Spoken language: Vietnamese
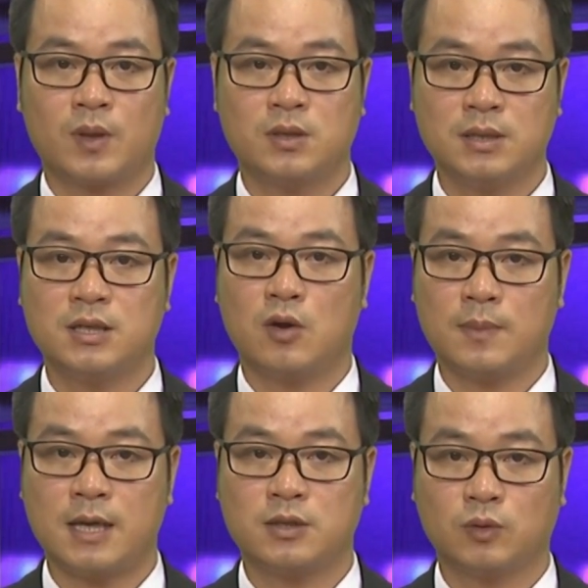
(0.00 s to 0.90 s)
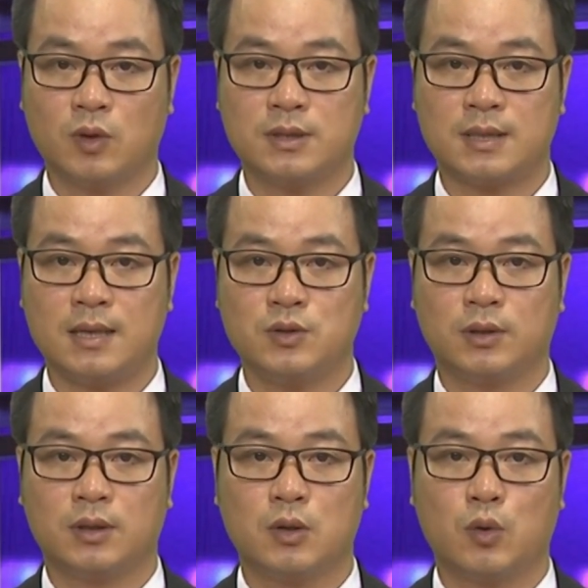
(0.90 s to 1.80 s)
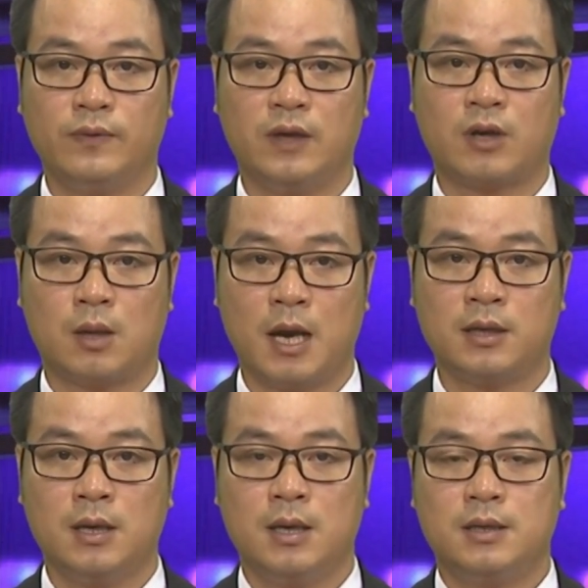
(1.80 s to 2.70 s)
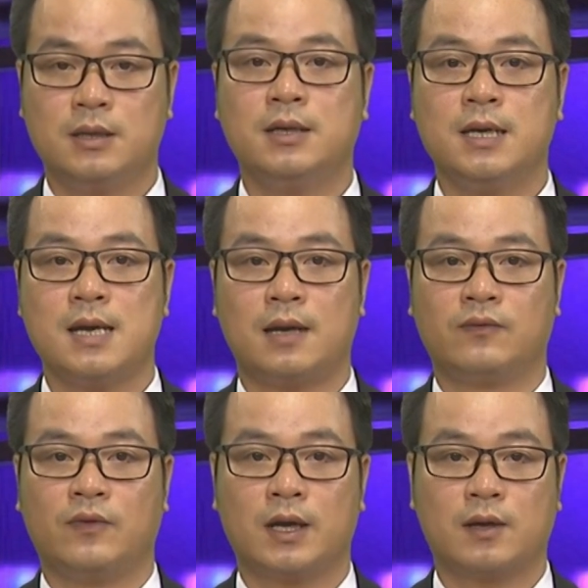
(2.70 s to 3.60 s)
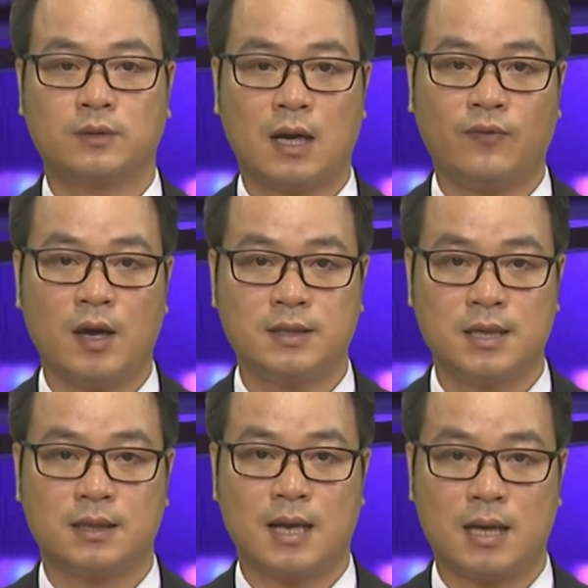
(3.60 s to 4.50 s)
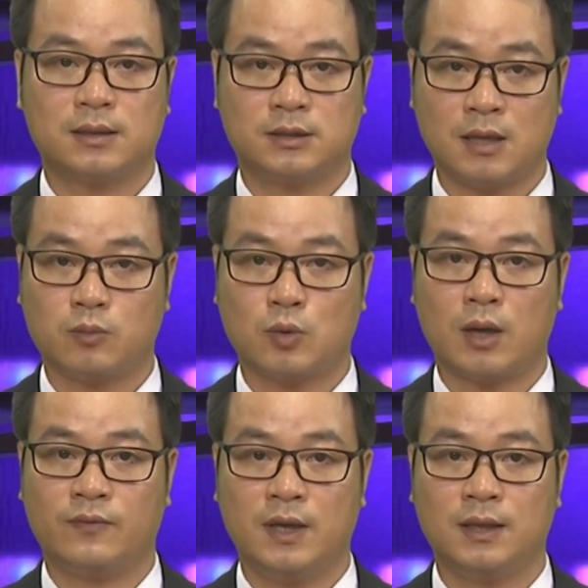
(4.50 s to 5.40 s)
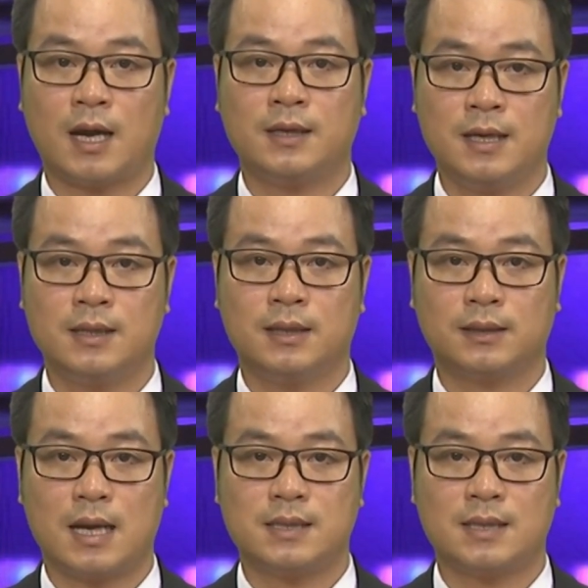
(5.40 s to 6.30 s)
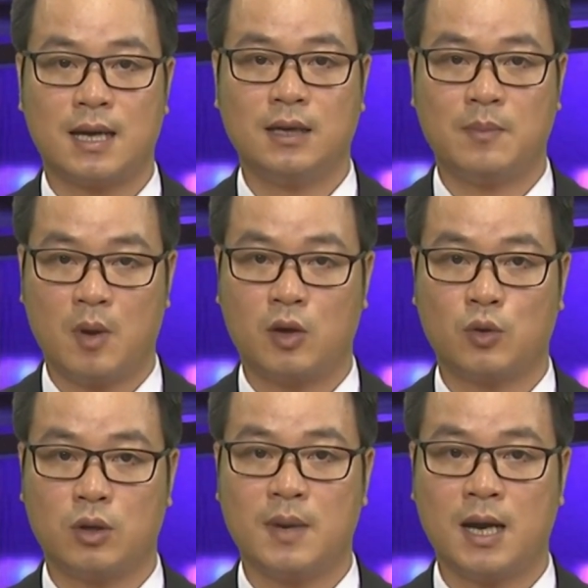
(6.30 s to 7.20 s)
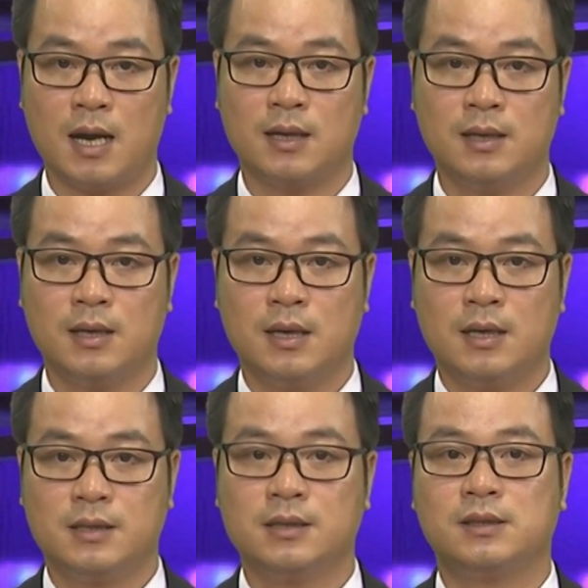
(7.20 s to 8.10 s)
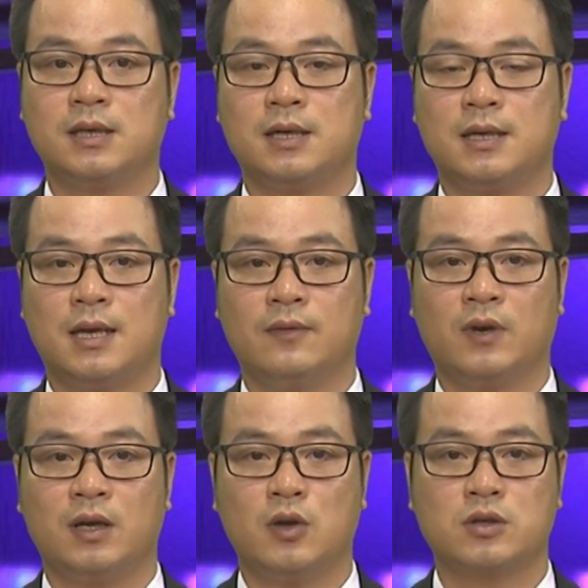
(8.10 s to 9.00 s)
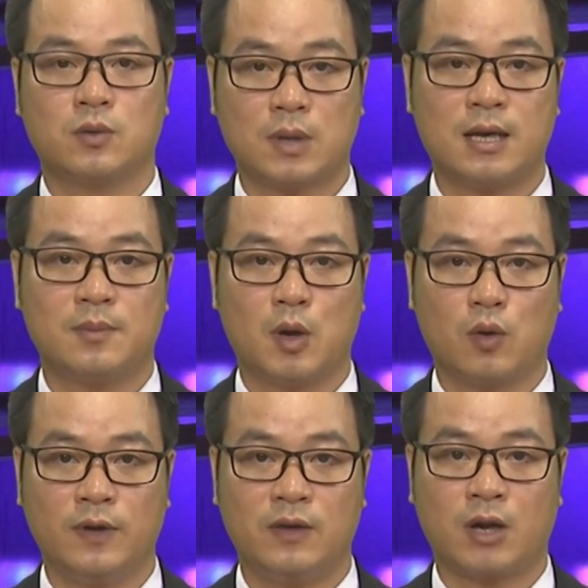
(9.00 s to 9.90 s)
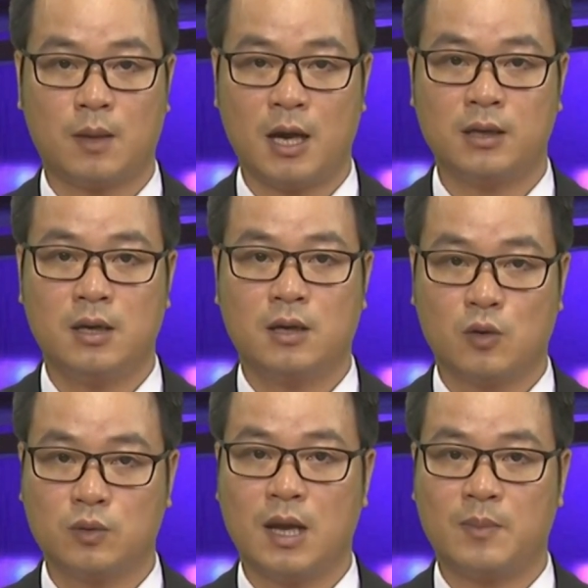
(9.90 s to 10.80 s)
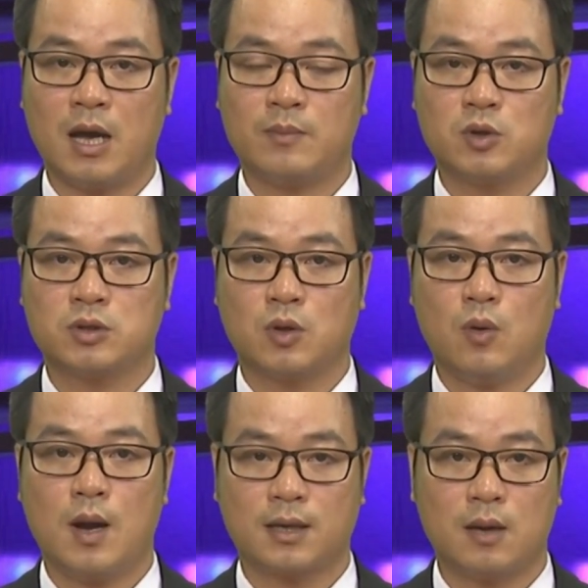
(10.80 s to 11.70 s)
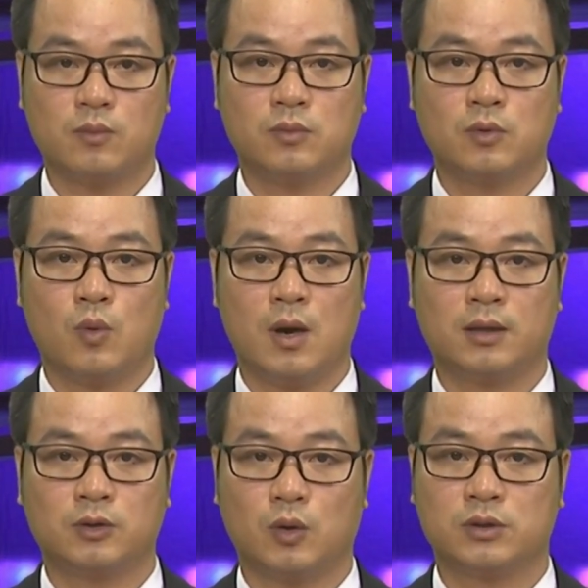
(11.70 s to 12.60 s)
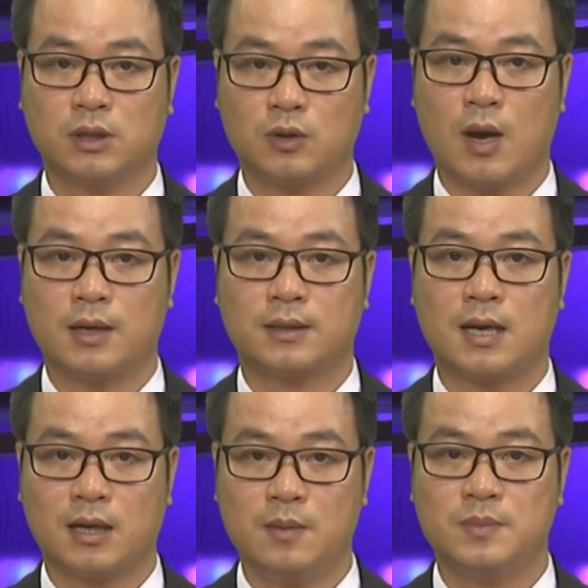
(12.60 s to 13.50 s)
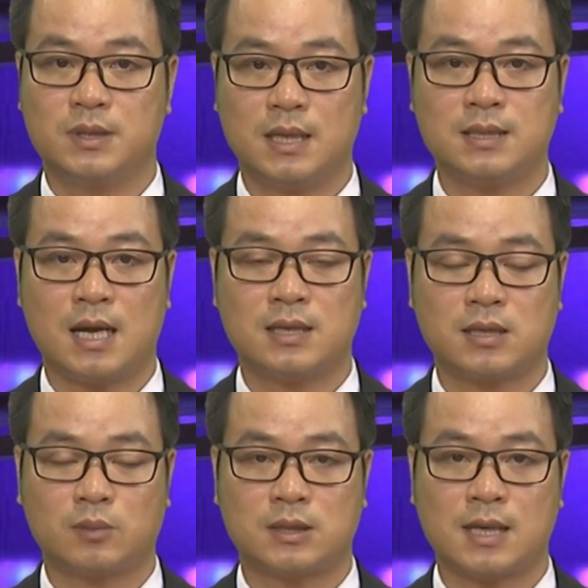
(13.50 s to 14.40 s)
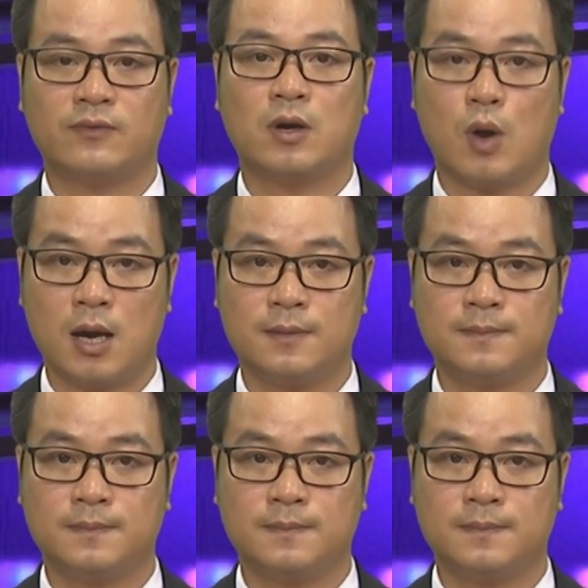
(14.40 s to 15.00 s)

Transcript: Chương trình hôm nay chúng tôi sẽ chuyển tới quý vị và các bạn những ghi nhận về công tác phát triển đảng trong đoàn viên thanh niên tại xã Nậm Mòn, huyện Bắc Hà – nhưng trước khi đến với nội dung này, mời quý vị và các bạn cùng điểm lại một số hoạt động của tổ chức đoàn các cấp diễn ra trong thời gian vừa qua.